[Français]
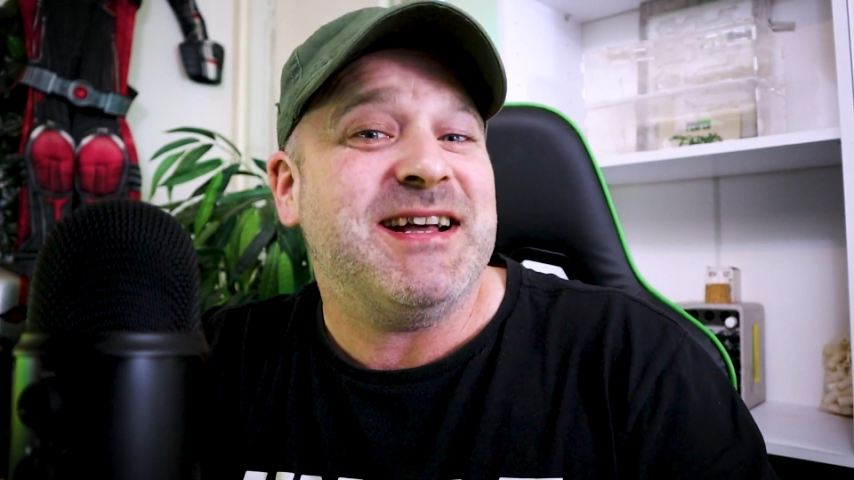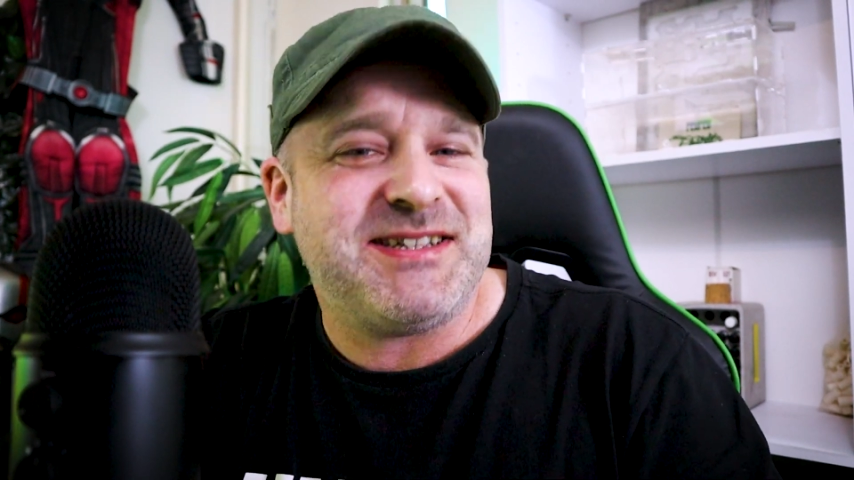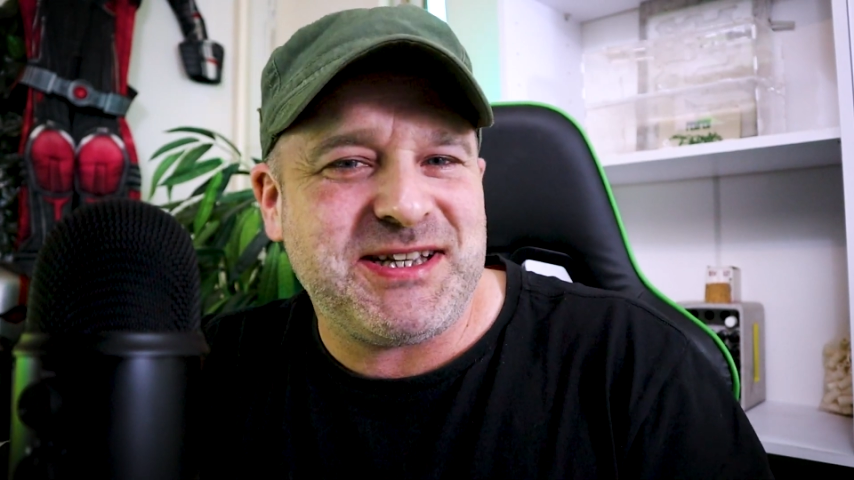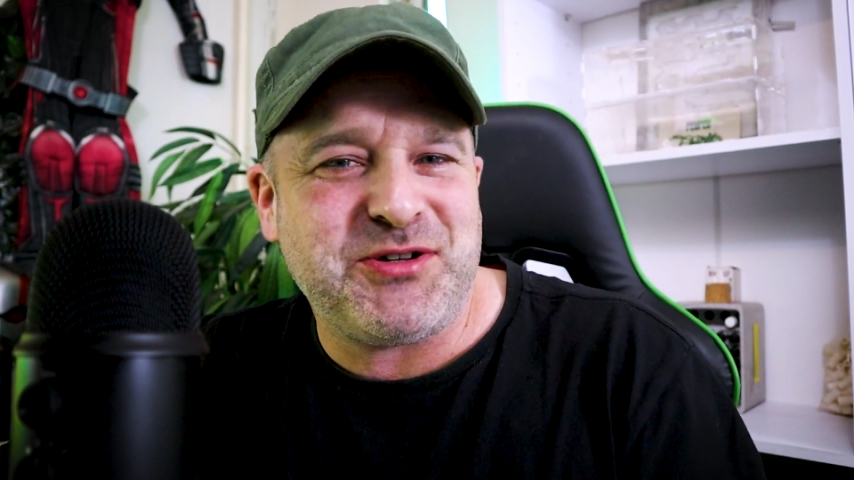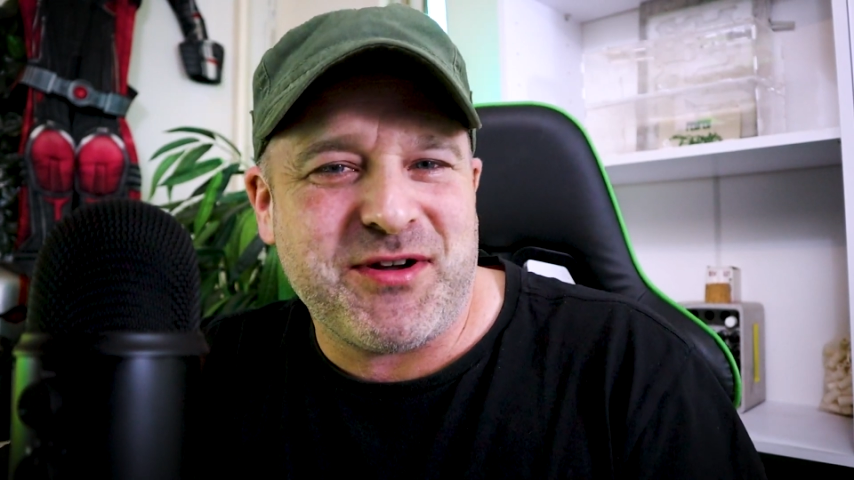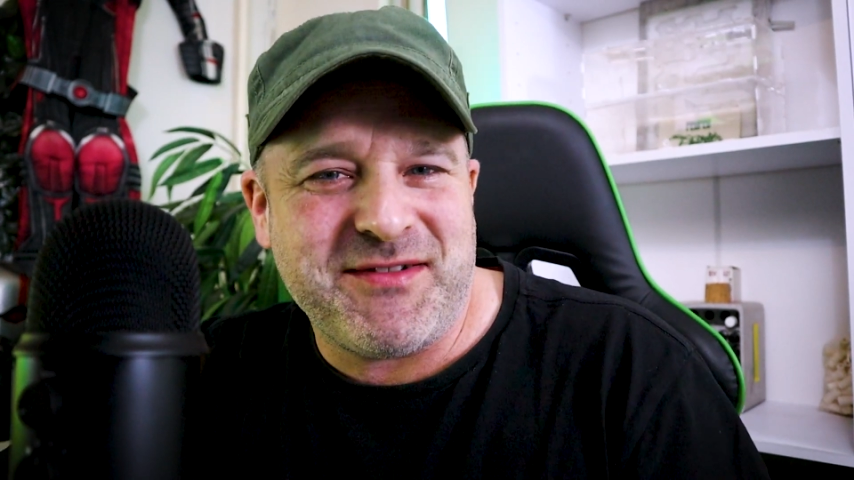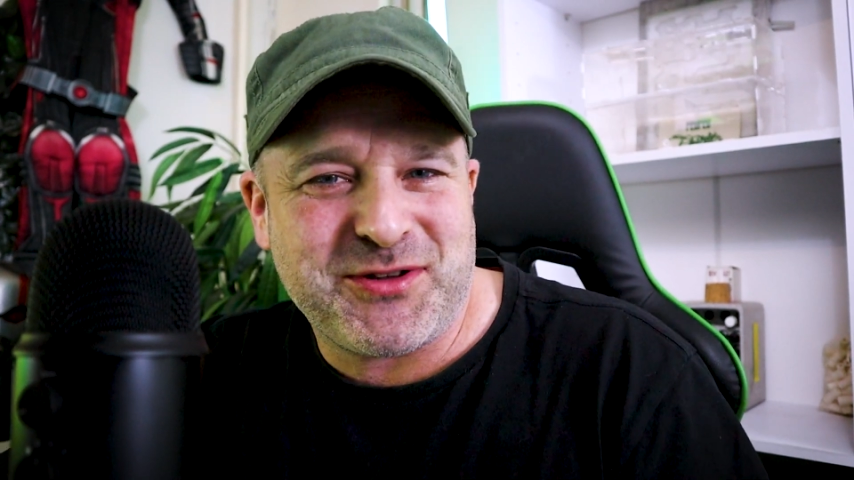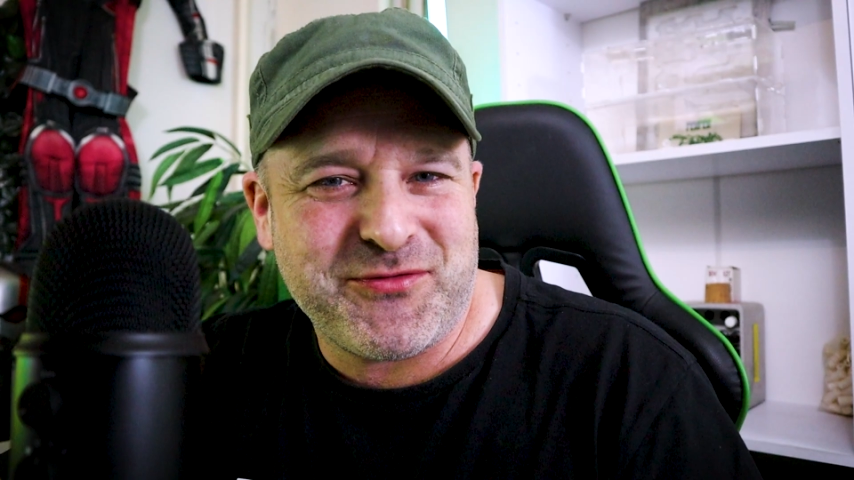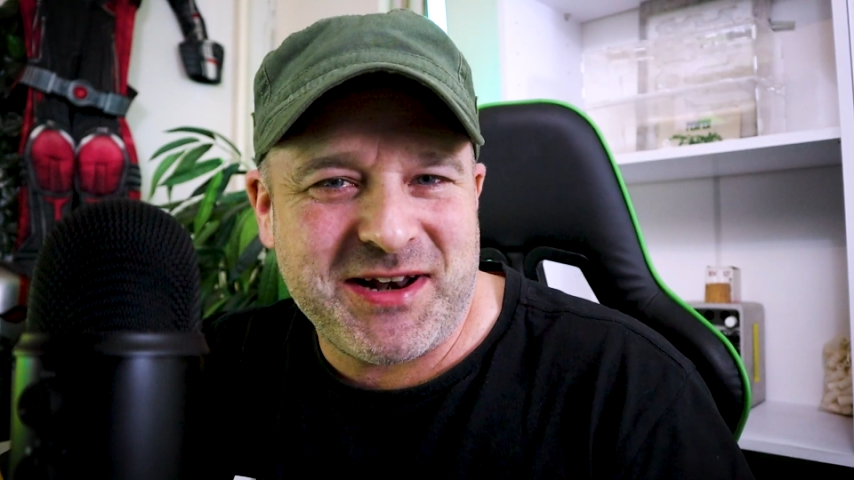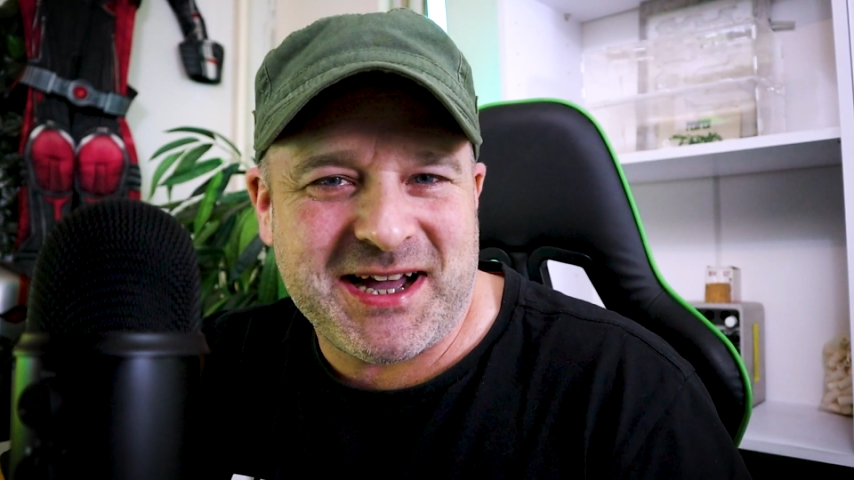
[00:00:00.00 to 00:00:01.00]
si tu avais
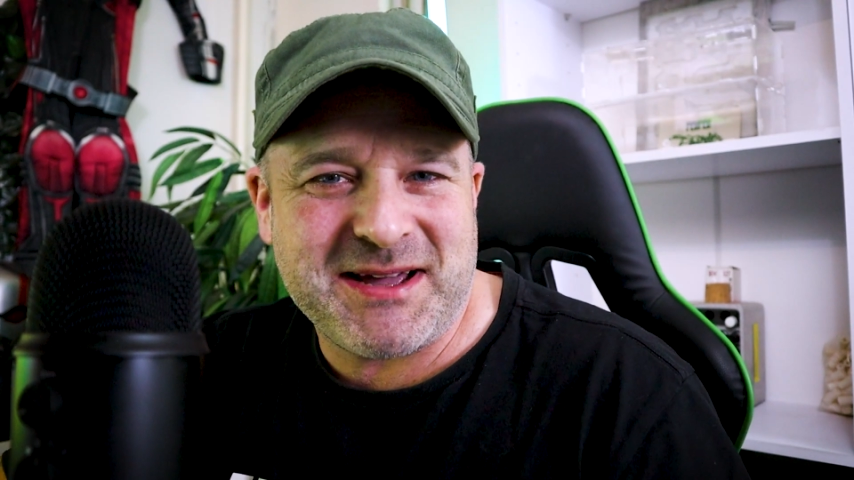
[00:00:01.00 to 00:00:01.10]
trouvé la